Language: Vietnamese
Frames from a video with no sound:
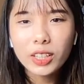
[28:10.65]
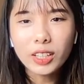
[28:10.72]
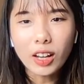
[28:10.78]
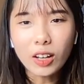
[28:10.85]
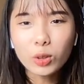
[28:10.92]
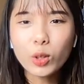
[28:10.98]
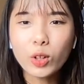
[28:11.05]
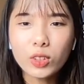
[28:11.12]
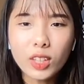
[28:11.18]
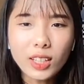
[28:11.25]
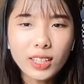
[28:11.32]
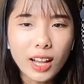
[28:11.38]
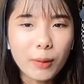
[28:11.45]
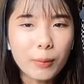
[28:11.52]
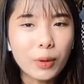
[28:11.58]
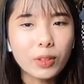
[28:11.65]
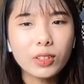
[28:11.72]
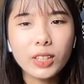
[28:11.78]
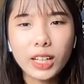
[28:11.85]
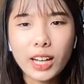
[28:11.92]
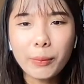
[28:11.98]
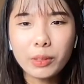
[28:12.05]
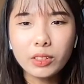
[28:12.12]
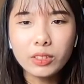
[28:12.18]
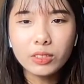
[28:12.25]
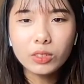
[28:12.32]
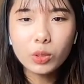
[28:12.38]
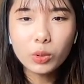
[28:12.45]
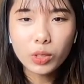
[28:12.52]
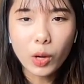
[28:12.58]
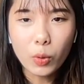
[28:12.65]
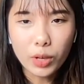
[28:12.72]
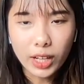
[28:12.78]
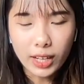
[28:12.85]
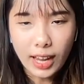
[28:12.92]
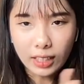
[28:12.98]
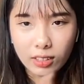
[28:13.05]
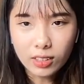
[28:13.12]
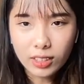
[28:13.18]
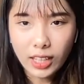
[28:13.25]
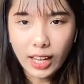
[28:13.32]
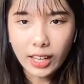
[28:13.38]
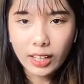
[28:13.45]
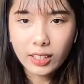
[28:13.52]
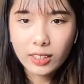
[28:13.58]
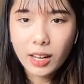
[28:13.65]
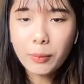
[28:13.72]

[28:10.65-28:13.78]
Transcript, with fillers: đó tôi có tất cả mọi thứ để đáp ứng nhu cầu để đạt được cái